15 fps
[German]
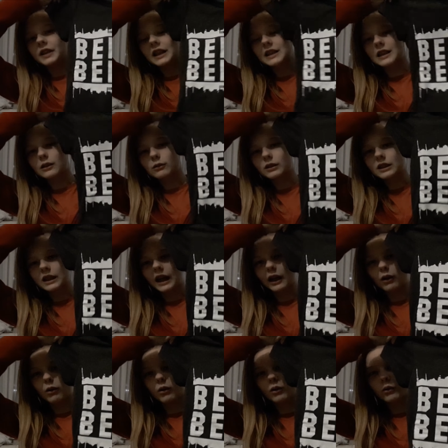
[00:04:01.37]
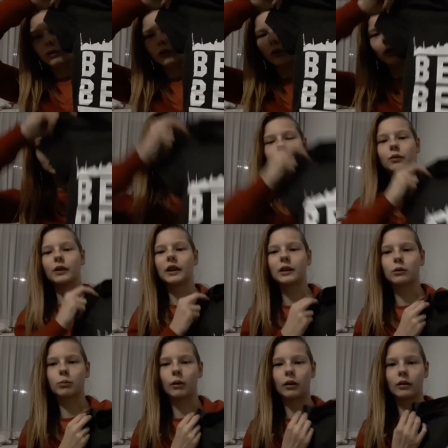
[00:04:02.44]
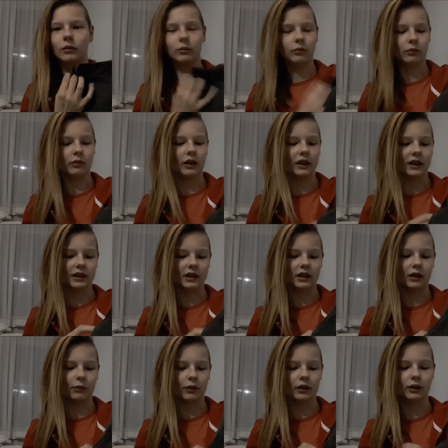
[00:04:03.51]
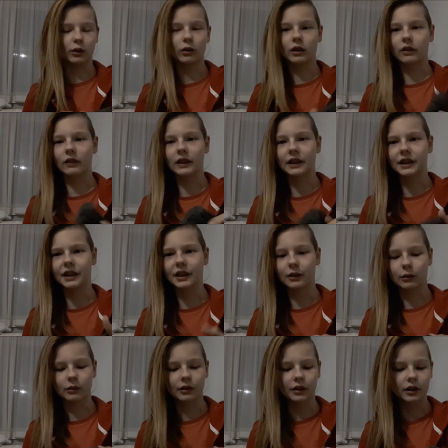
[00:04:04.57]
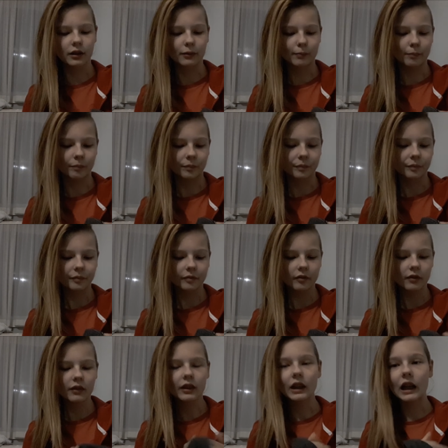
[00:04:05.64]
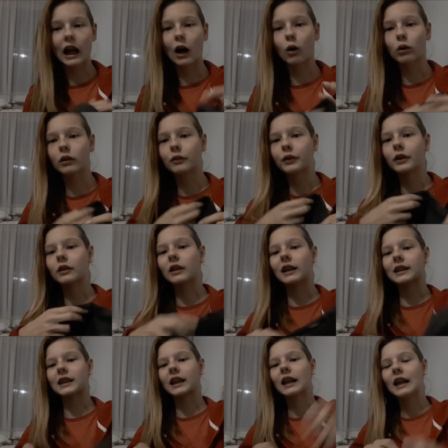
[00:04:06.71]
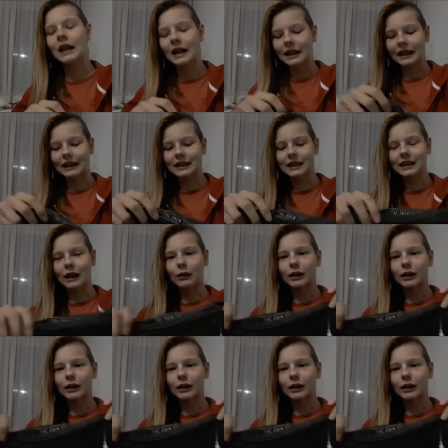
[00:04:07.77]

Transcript: das hat uns 3 Euro gekostet. Finde ich super, weil das ist einfach tolle Qualität und auch in 34. Das ist